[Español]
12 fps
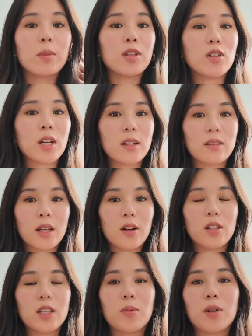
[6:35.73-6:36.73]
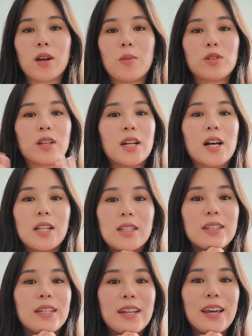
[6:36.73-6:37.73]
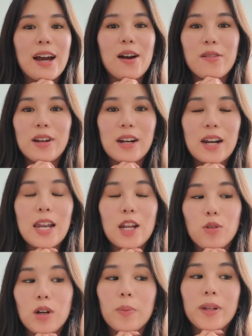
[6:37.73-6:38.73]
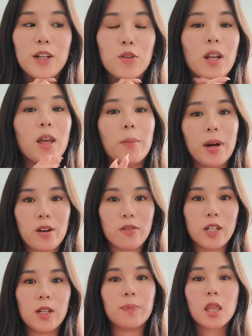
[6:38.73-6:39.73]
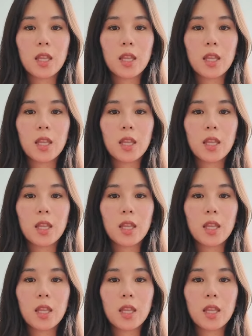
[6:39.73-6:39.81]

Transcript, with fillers: Y me tengo que alistar ahorita porque vamos a ir al cine a ver la nueva película de Marvel.